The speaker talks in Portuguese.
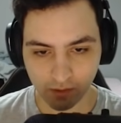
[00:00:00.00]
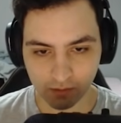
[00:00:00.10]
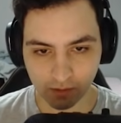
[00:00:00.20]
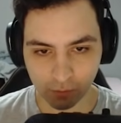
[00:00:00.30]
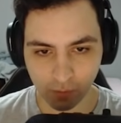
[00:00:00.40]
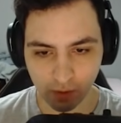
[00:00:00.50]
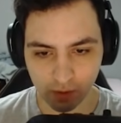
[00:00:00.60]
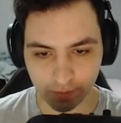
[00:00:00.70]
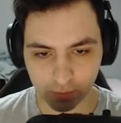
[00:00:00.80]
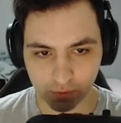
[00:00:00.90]
Não, não é o
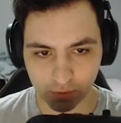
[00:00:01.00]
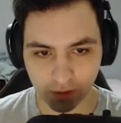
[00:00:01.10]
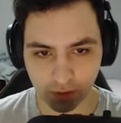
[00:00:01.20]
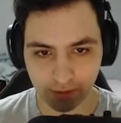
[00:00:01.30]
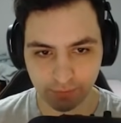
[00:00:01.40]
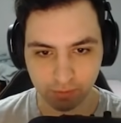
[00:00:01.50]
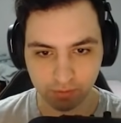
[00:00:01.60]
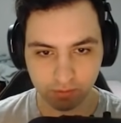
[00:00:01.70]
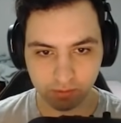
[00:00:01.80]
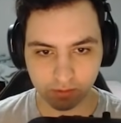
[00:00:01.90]
livro. Eu não sei onde tá o livro.
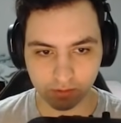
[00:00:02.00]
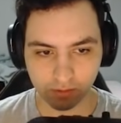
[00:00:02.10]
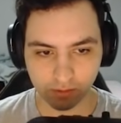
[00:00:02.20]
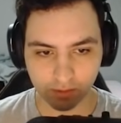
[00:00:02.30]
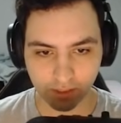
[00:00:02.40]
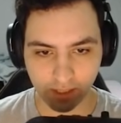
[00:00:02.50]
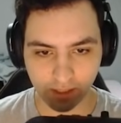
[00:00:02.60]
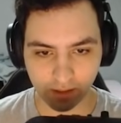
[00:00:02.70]
Tá aqui.